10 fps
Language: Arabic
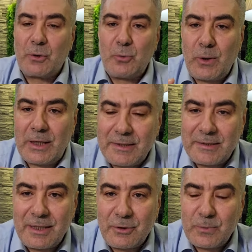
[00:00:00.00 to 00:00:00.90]
يقول عليه
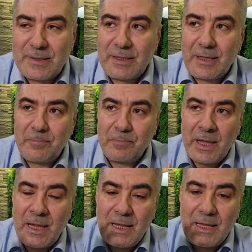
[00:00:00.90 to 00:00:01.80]
الصلاه والسلام
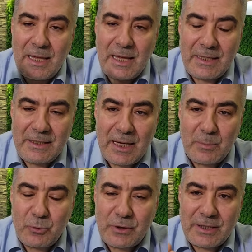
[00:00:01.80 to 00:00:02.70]

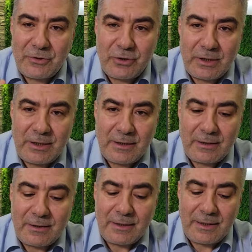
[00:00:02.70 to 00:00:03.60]
ايام التشريق
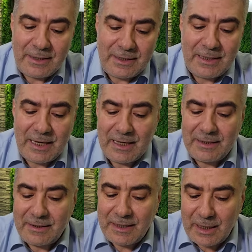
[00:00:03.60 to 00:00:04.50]
هي
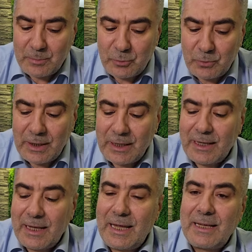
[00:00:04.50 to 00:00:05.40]
ايام
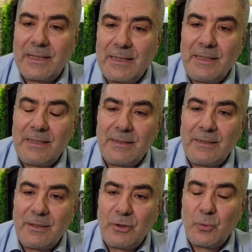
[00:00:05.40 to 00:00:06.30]
اكل
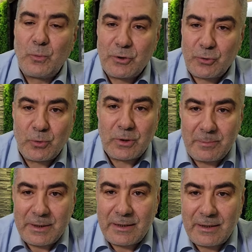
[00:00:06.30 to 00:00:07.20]

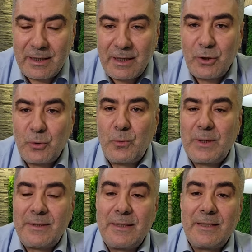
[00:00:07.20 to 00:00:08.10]
وشرب
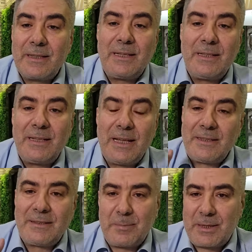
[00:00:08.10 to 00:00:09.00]
وذكر
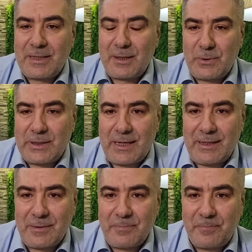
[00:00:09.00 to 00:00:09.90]
لله تبارك
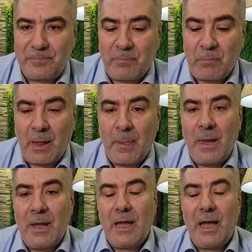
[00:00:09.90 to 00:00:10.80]
وتعالى
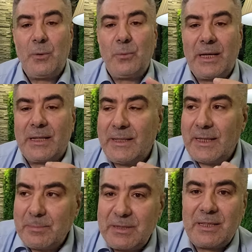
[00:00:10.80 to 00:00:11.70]
اولا
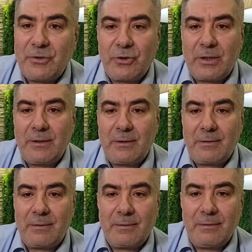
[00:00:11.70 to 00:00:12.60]
ايام التشريق
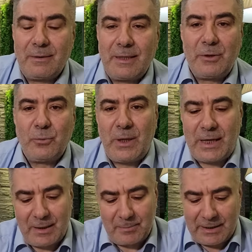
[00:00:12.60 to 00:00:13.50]
نحن
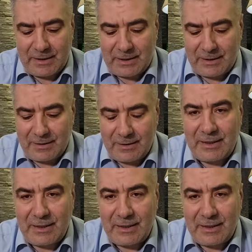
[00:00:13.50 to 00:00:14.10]
نعلم أن